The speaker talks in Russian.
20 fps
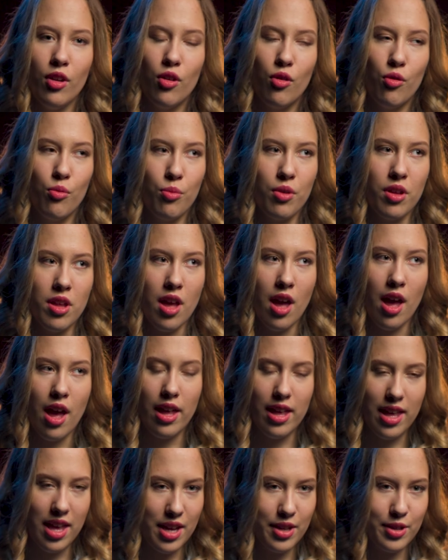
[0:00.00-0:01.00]
У меня
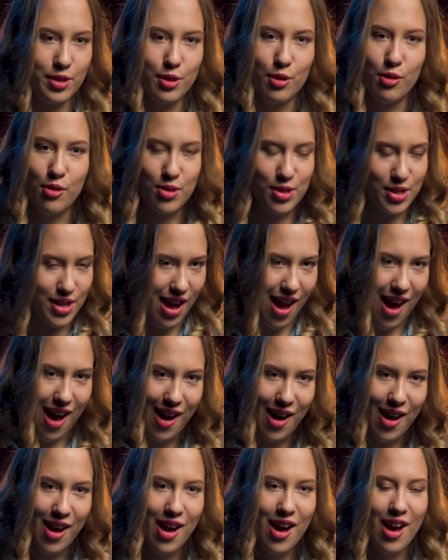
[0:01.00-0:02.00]
есть
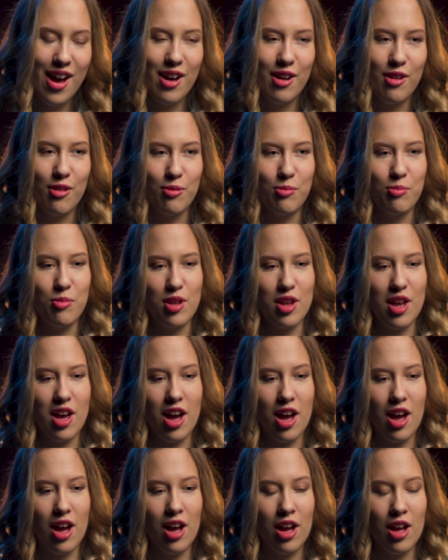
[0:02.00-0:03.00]
друзья, у
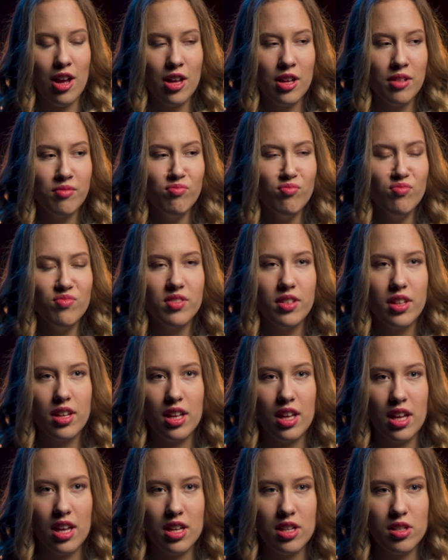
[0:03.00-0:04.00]
меня
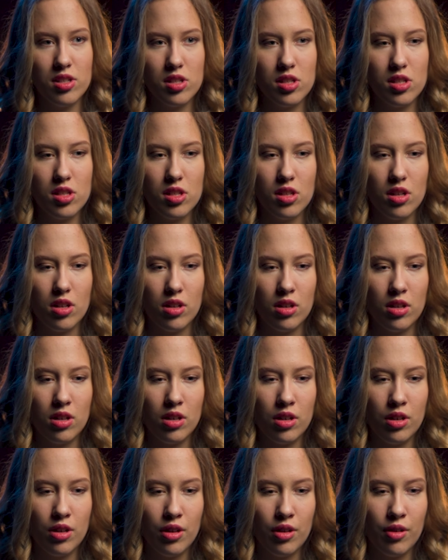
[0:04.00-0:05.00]
есть,
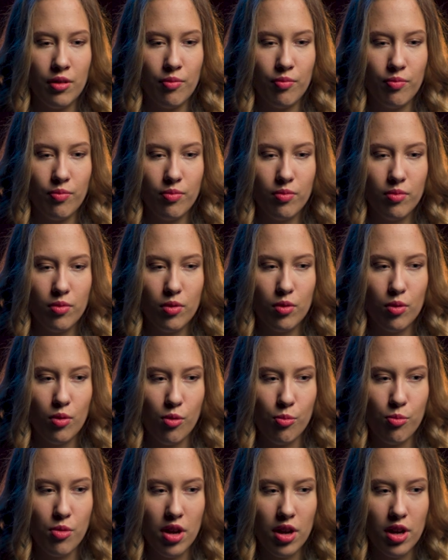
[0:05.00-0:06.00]
э,
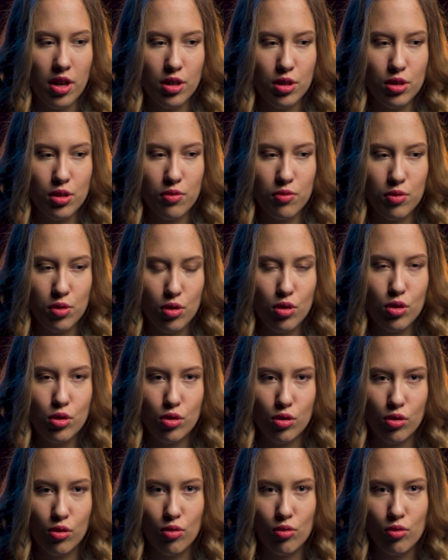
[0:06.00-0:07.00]
мне кажется, все,
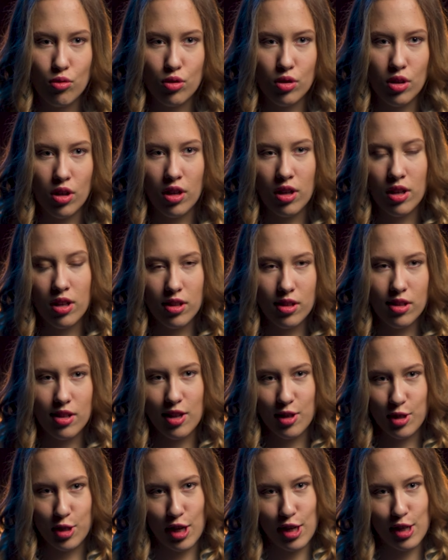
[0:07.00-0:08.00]
что нужно
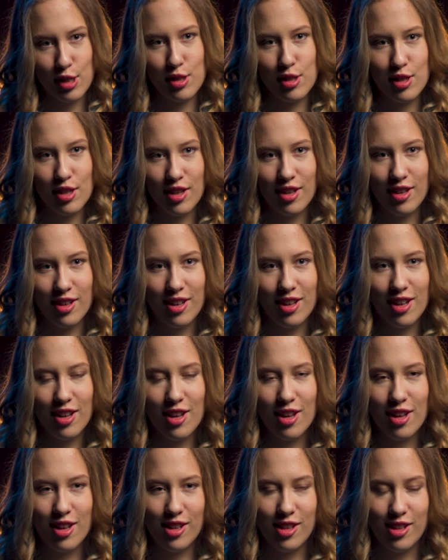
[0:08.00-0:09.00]
для счастья,
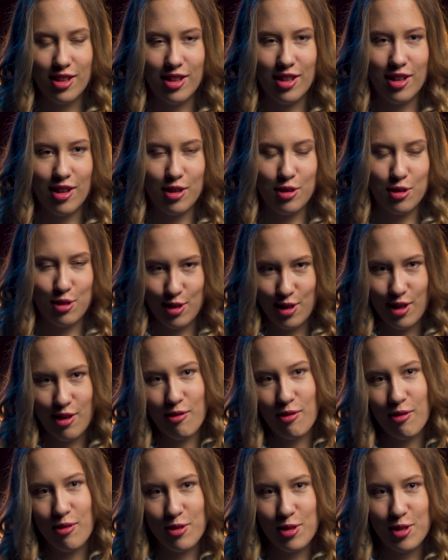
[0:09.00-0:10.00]
для
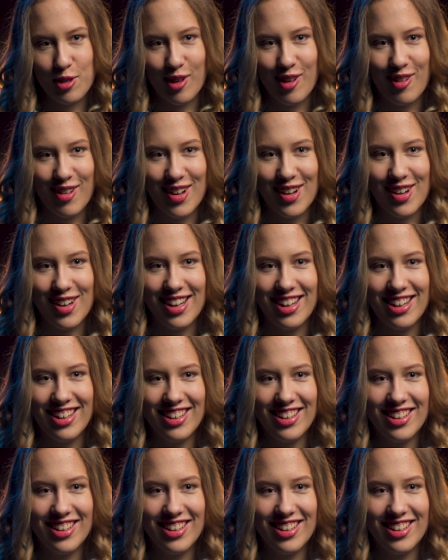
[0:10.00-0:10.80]
счастливого человека.